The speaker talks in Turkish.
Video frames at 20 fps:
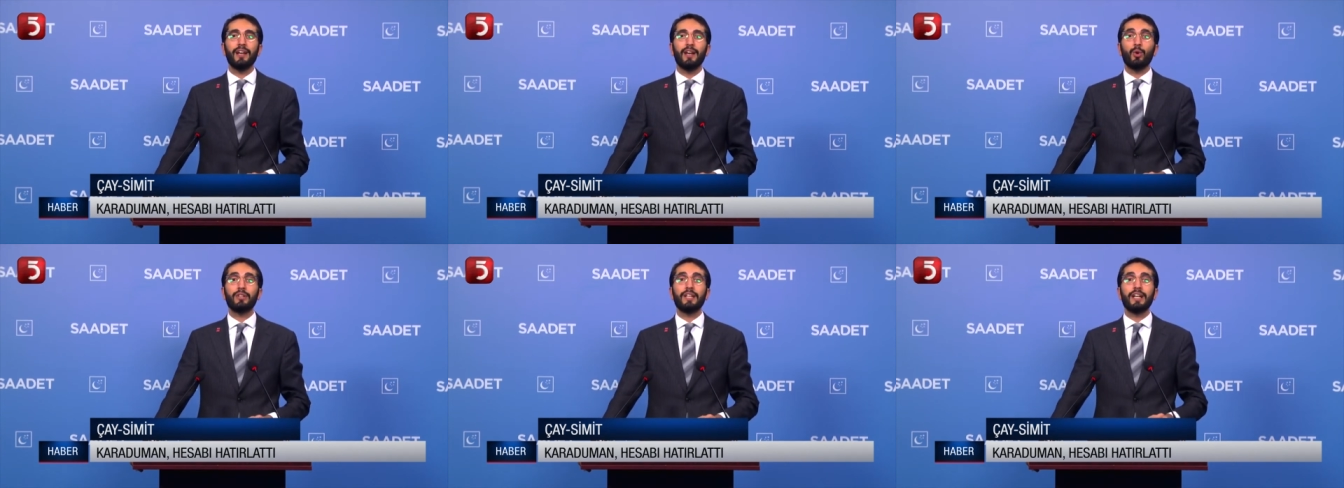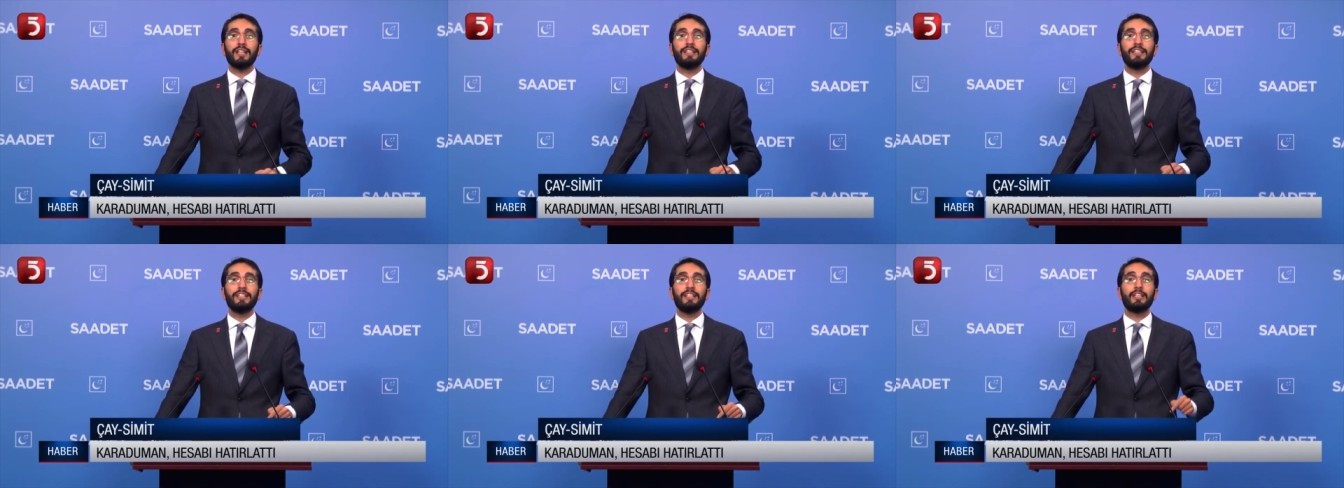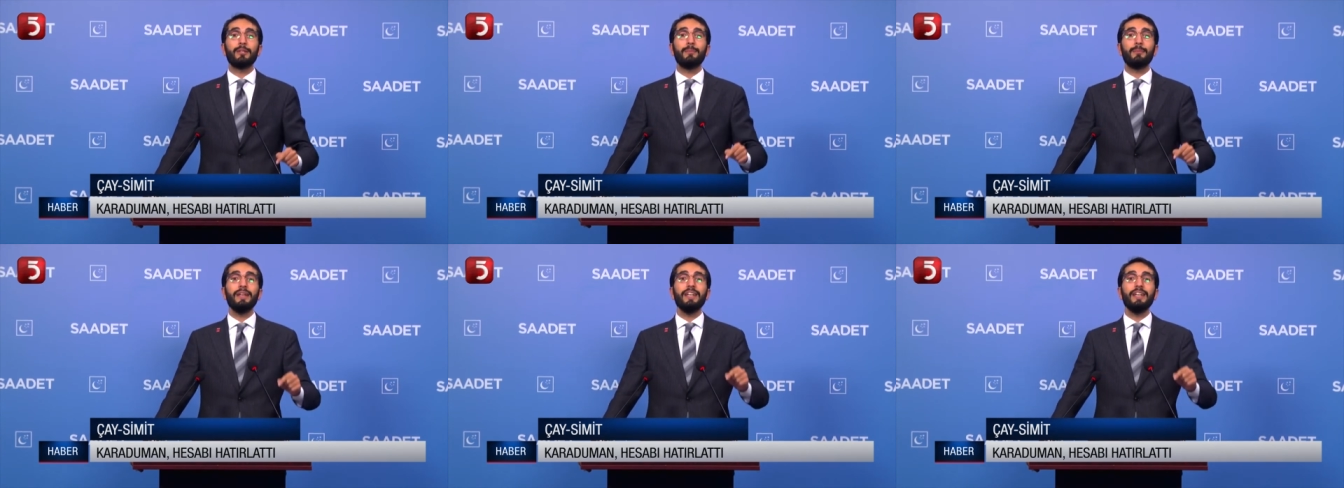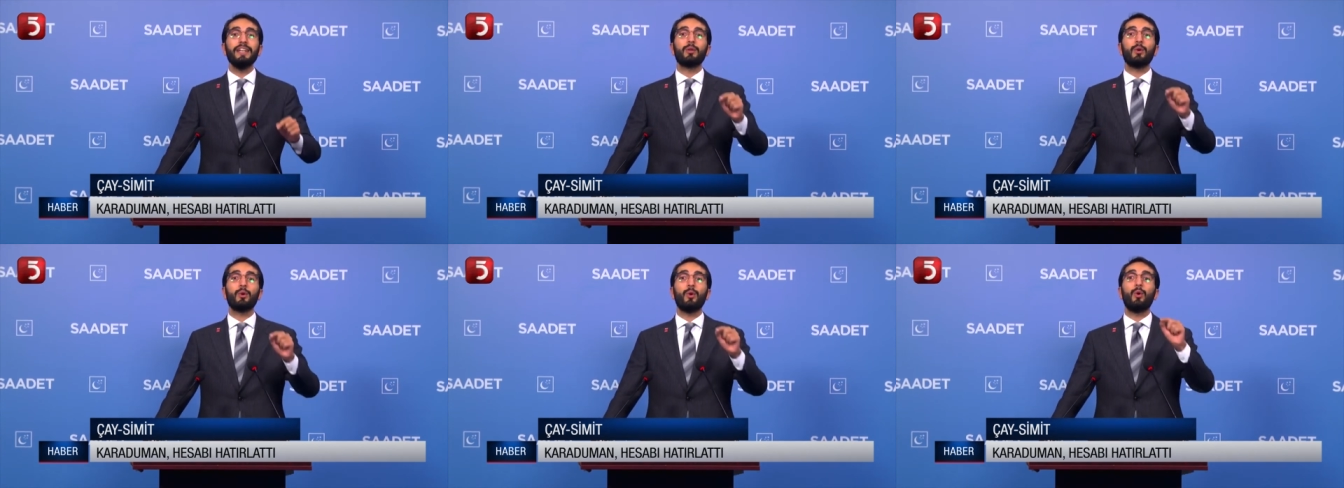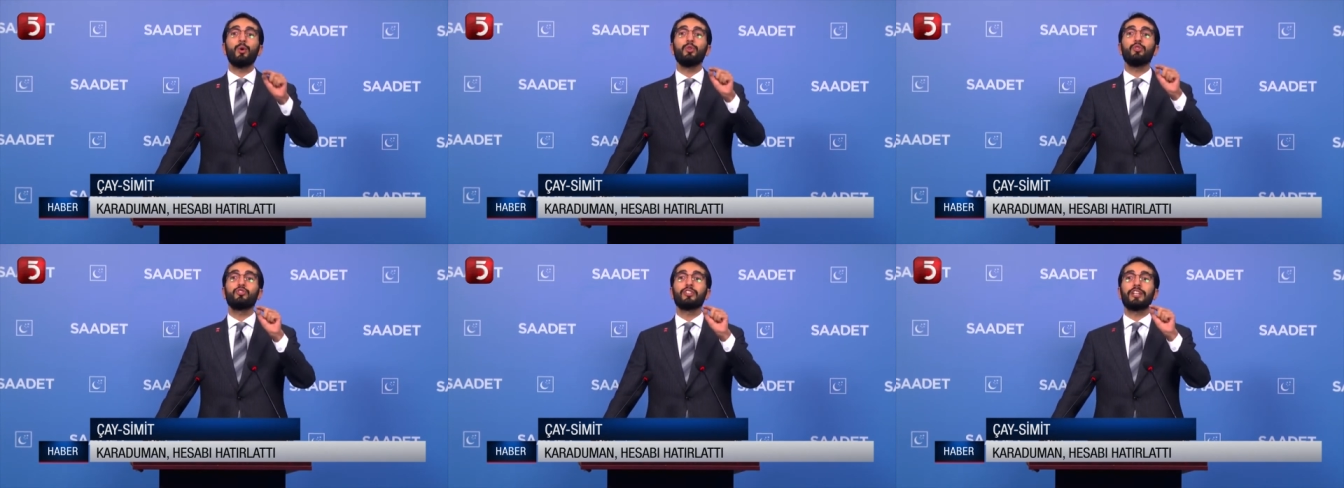o da 20 yıl
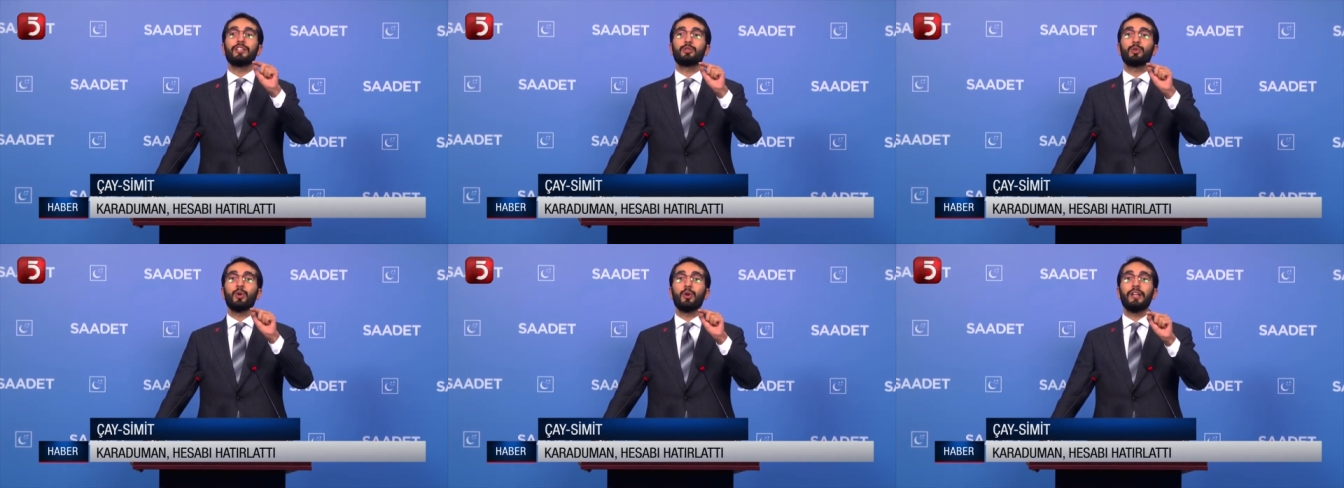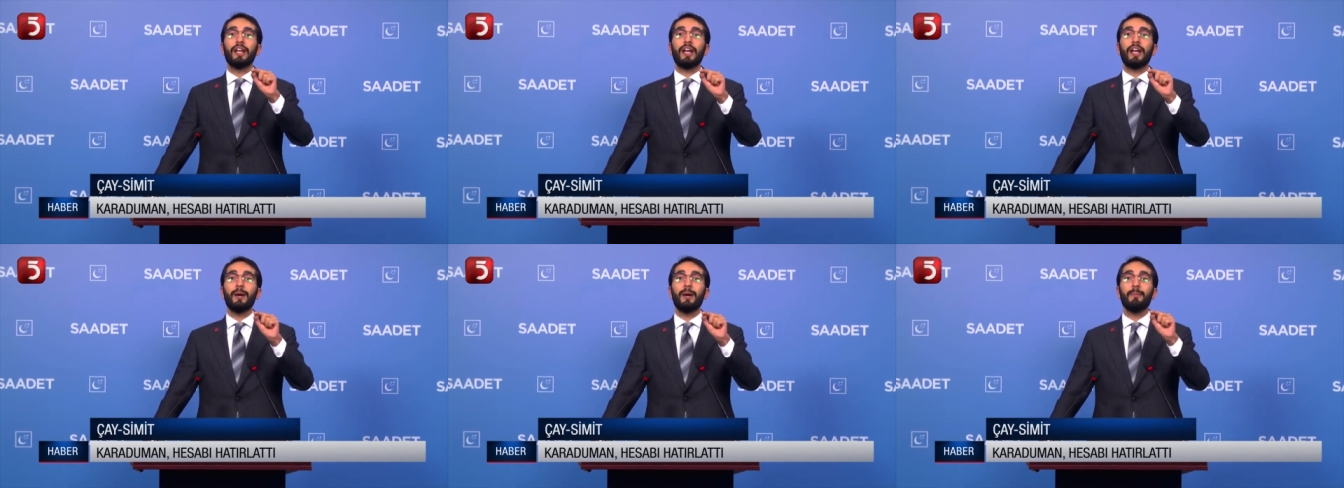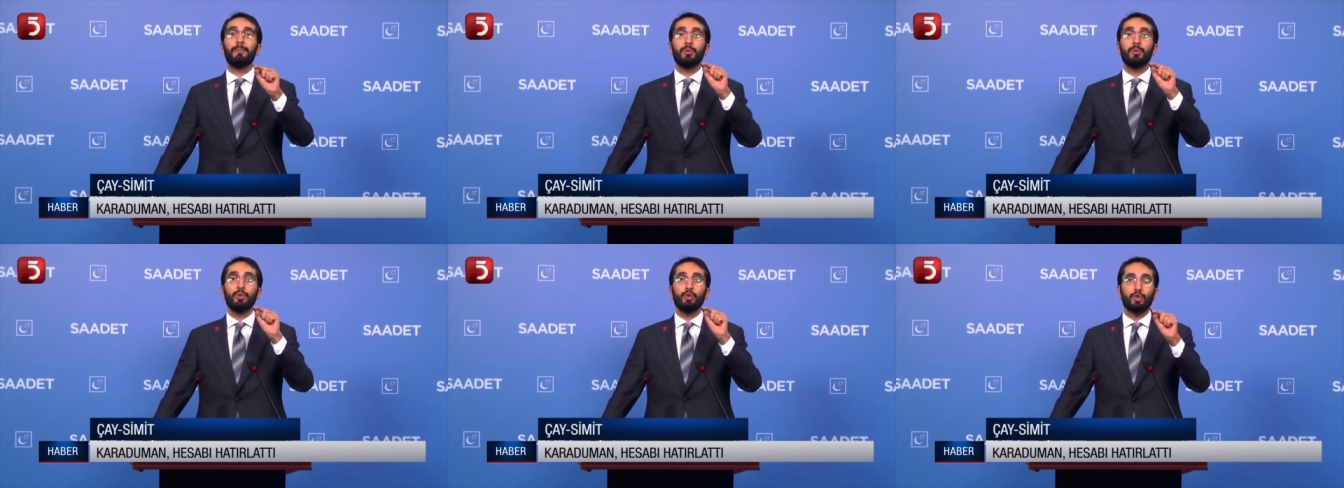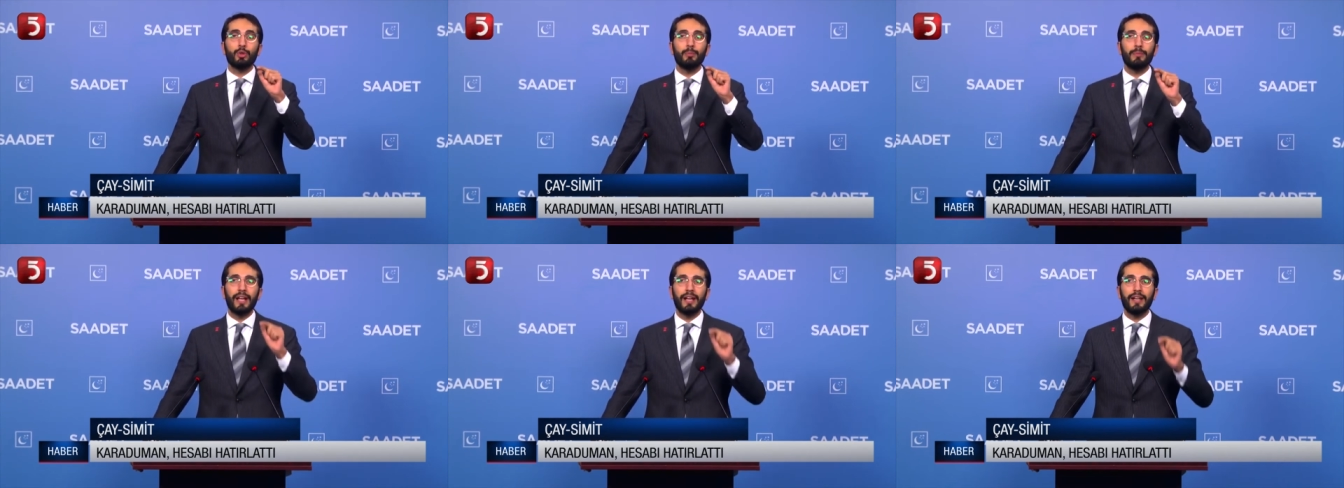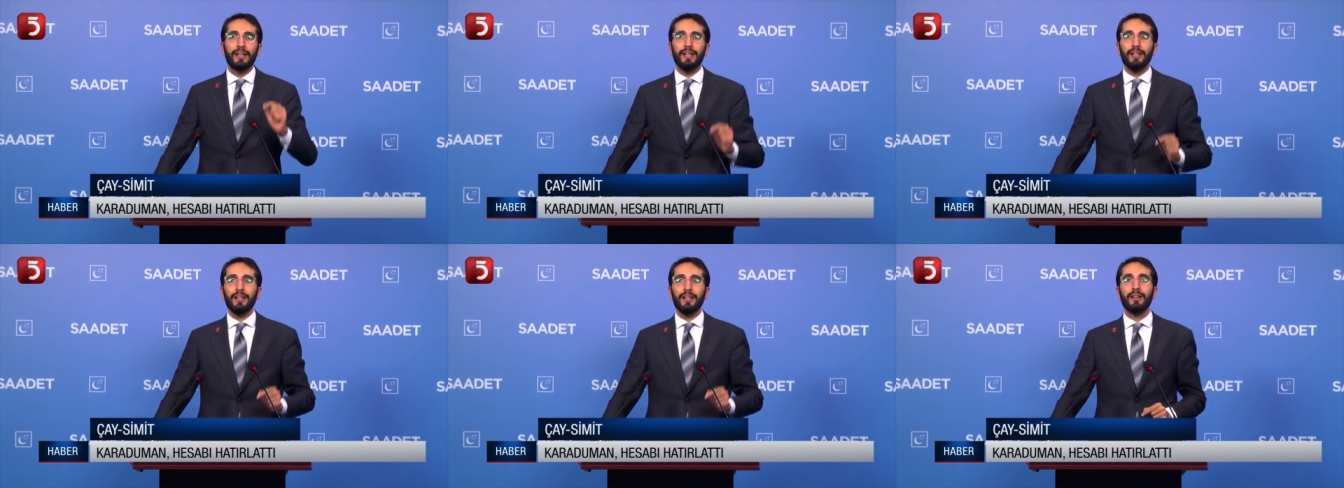önce söylenen bu
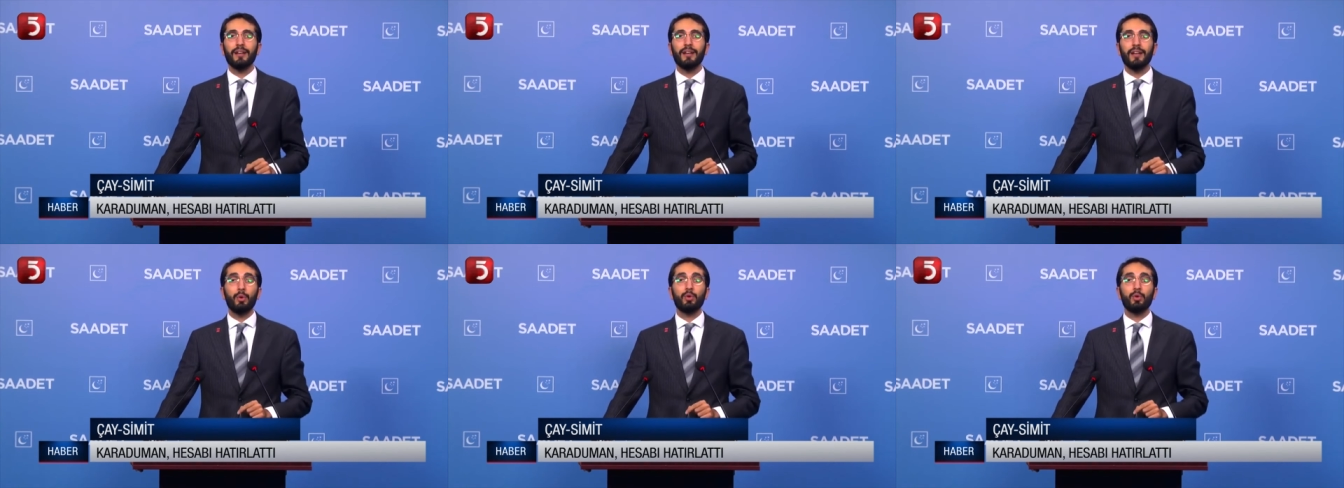cümlenin